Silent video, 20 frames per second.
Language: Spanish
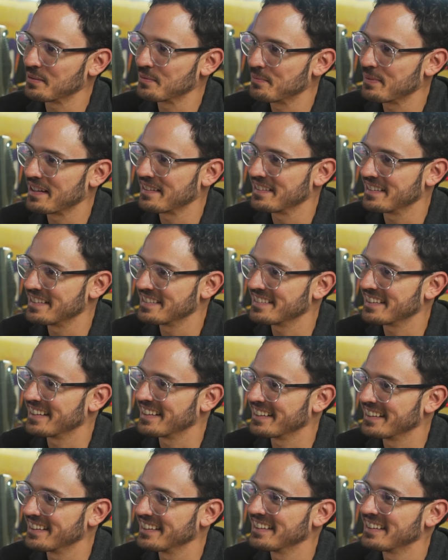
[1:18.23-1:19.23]
Un placer estar
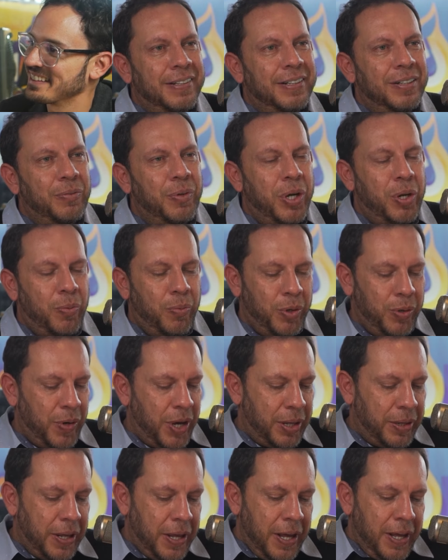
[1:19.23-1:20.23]
aquí. Bueno, muy
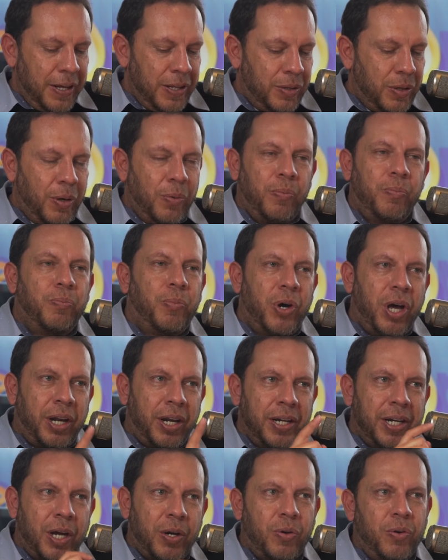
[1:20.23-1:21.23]
bien. Yo voy a
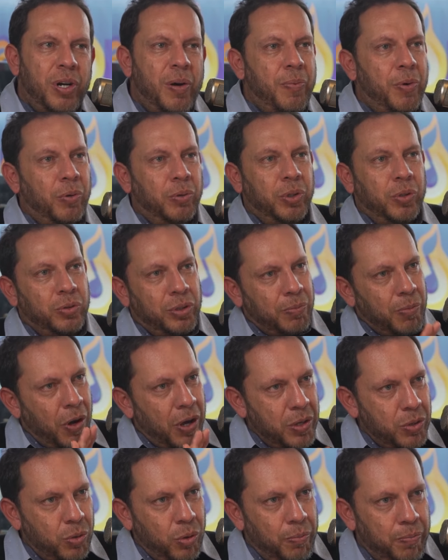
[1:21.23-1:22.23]
arrancar con una pregunta. Usted me va a
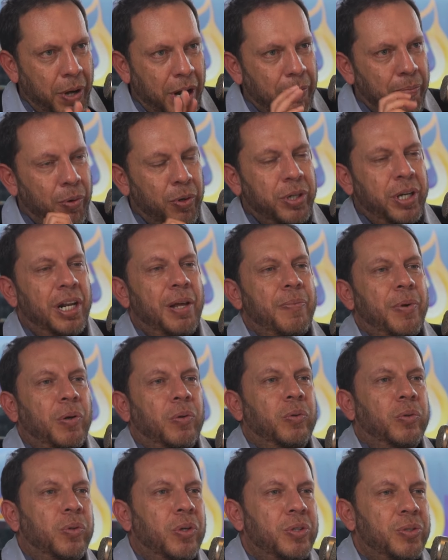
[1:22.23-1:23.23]
disculpar por qué le
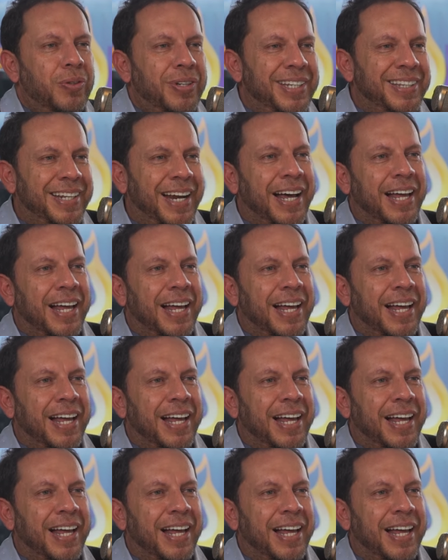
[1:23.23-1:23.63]
pregunto esto de entrada.